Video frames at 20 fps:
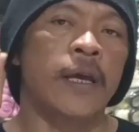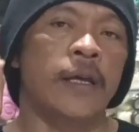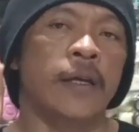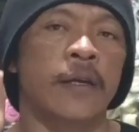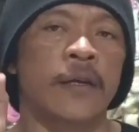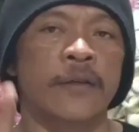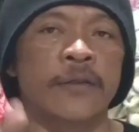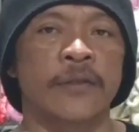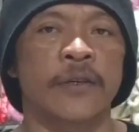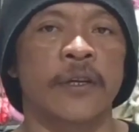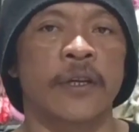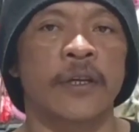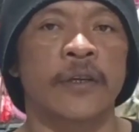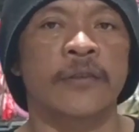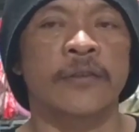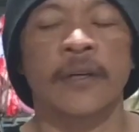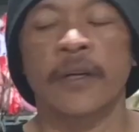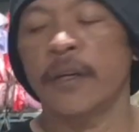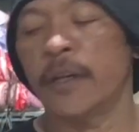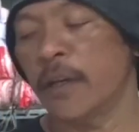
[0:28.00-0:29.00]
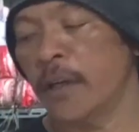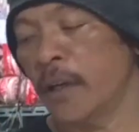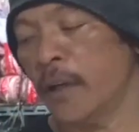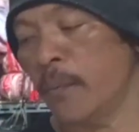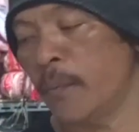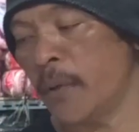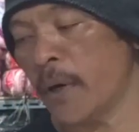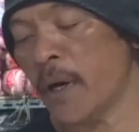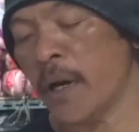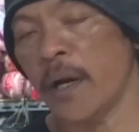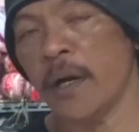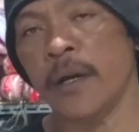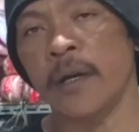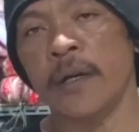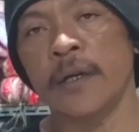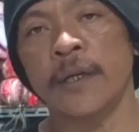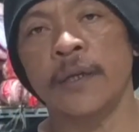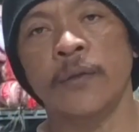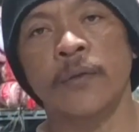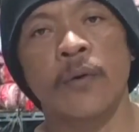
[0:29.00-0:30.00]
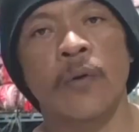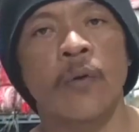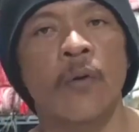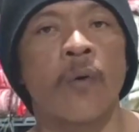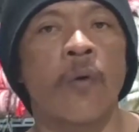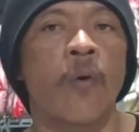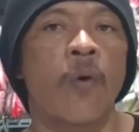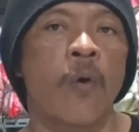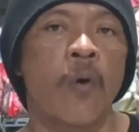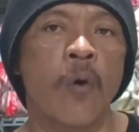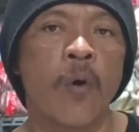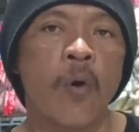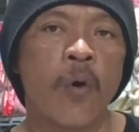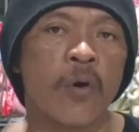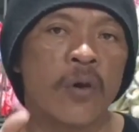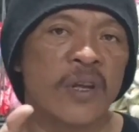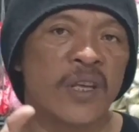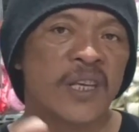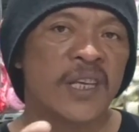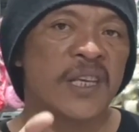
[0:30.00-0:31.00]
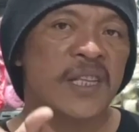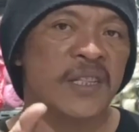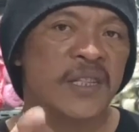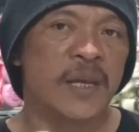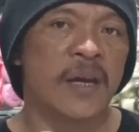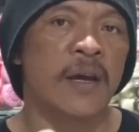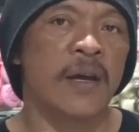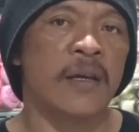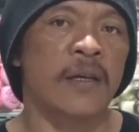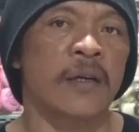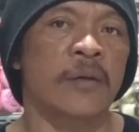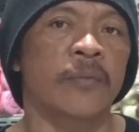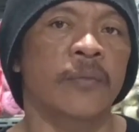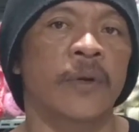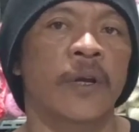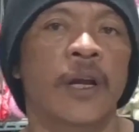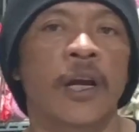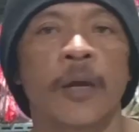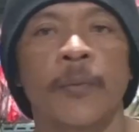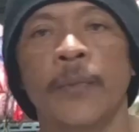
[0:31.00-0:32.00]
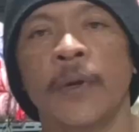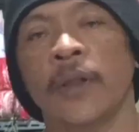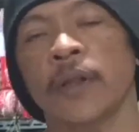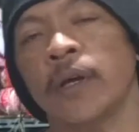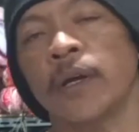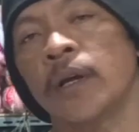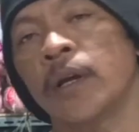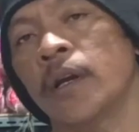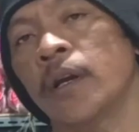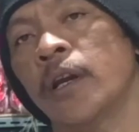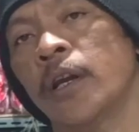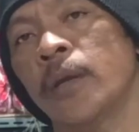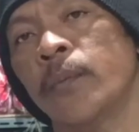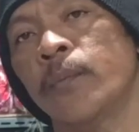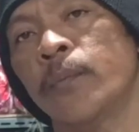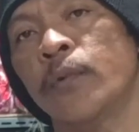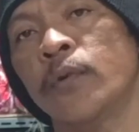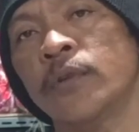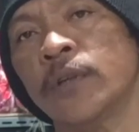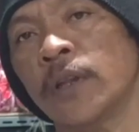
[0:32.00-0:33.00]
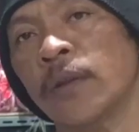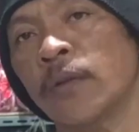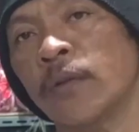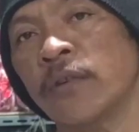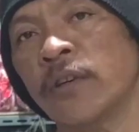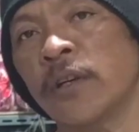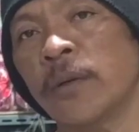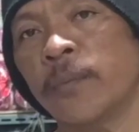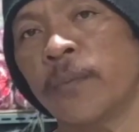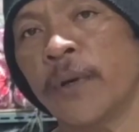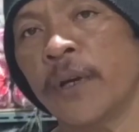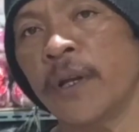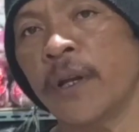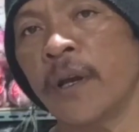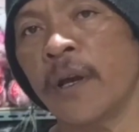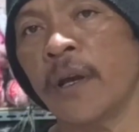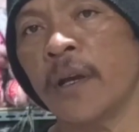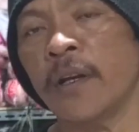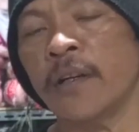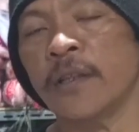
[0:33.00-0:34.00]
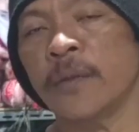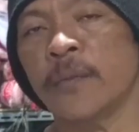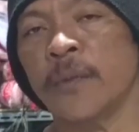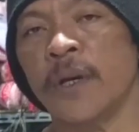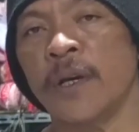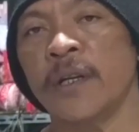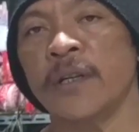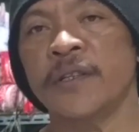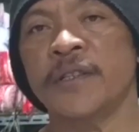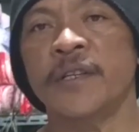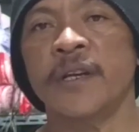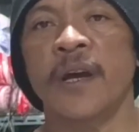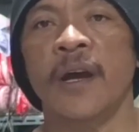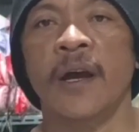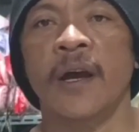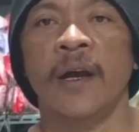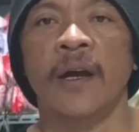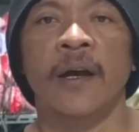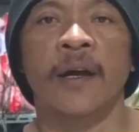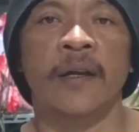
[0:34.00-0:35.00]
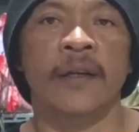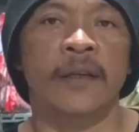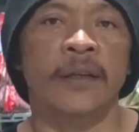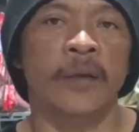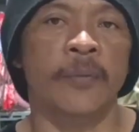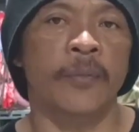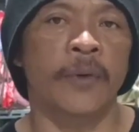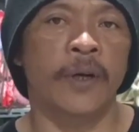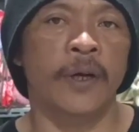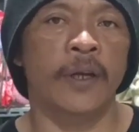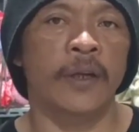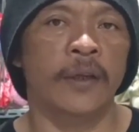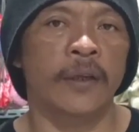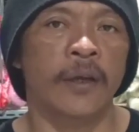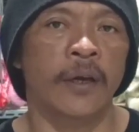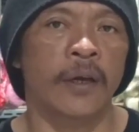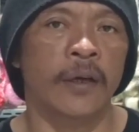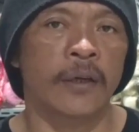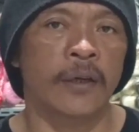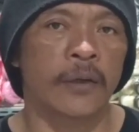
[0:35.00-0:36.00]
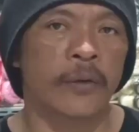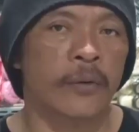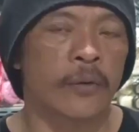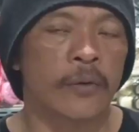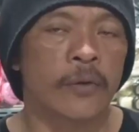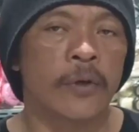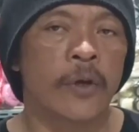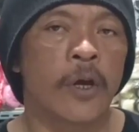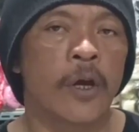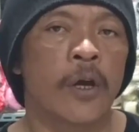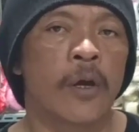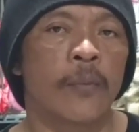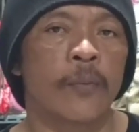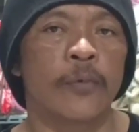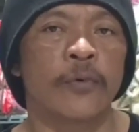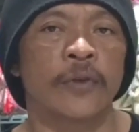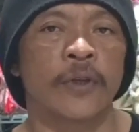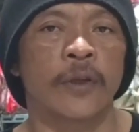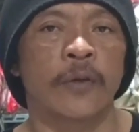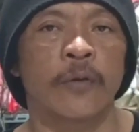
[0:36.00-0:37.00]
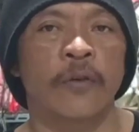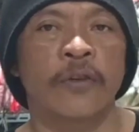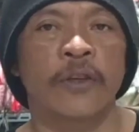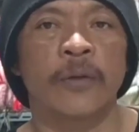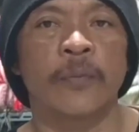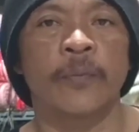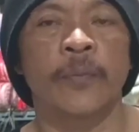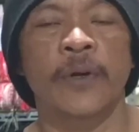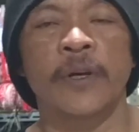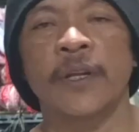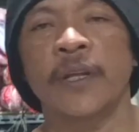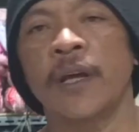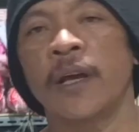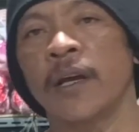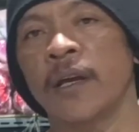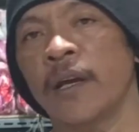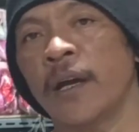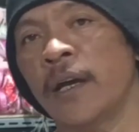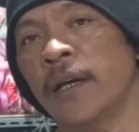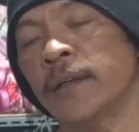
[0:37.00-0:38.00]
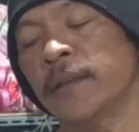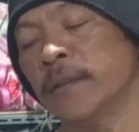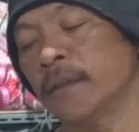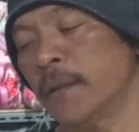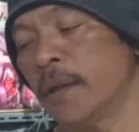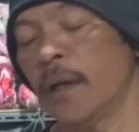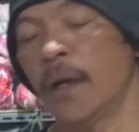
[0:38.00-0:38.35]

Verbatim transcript: dan saya saat ini berada di toko Hokita yang beralamatkan ada di pusat kosir perniagaan SMK Jakarta Barat dengan gedung pusat kosir perniagaan